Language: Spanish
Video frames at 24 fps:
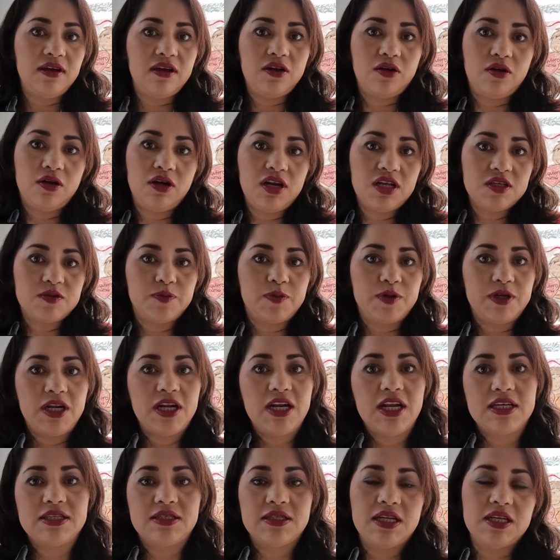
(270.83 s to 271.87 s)
Creo que les ponen
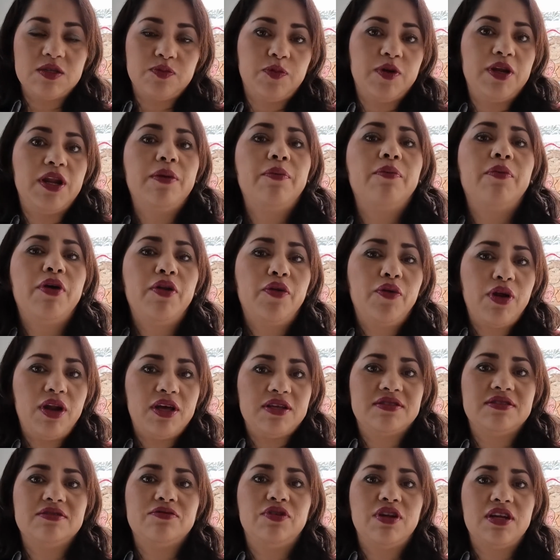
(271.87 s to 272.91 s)
las, les ponen bueno
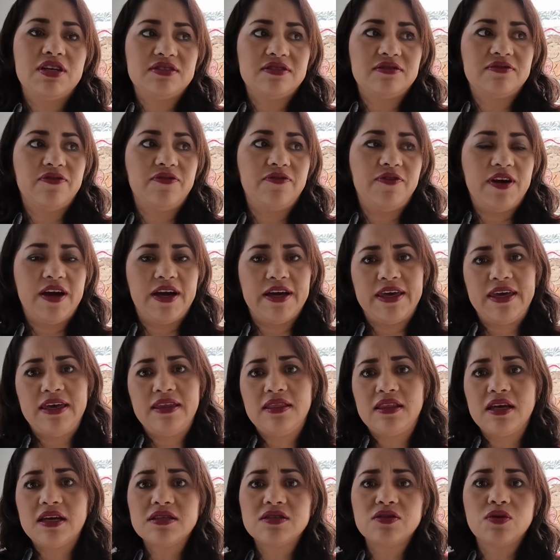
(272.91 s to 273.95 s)
unas, unas
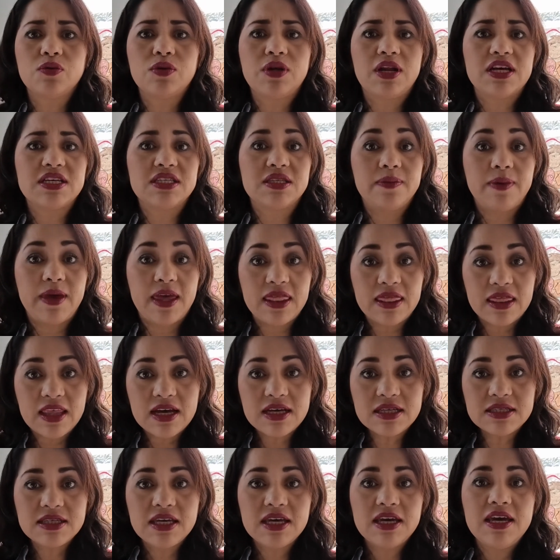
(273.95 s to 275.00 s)
fajitas o unas
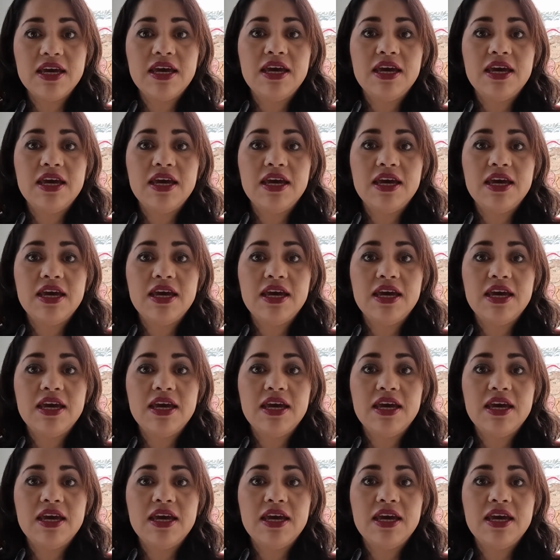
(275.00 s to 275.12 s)
vendas